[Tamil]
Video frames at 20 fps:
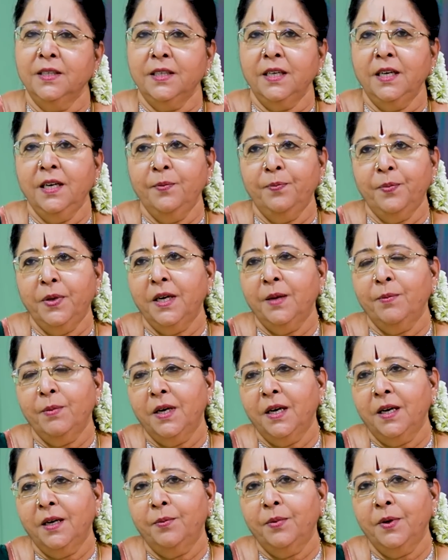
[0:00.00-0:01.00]
சரி இப்போ
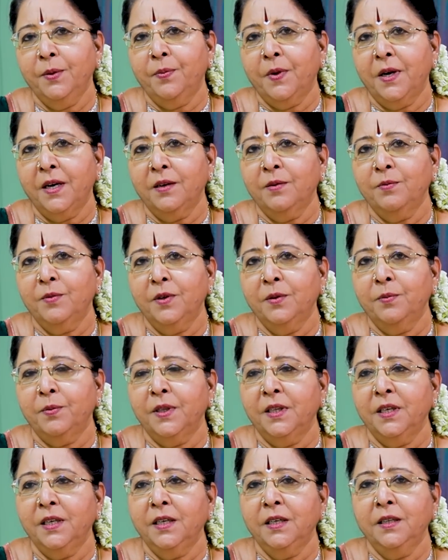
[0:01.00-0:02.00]
நம்ம அங்கே போய் பார்க்கும்போது
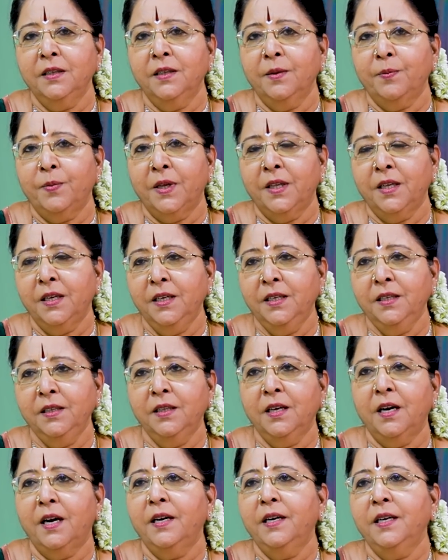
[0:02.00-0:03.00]
பார்த்திங்கன்னா இந்த
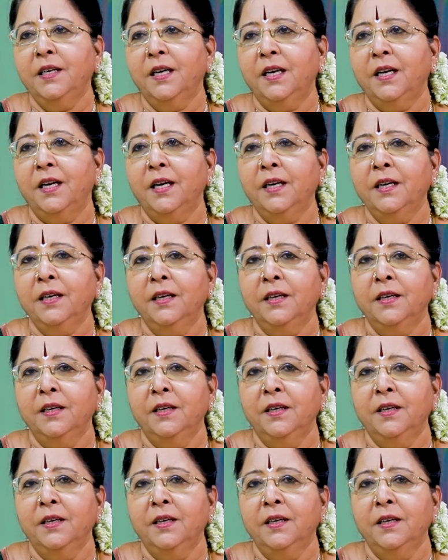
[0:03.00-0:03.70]
பதினைந்து ஆண்டுகளில்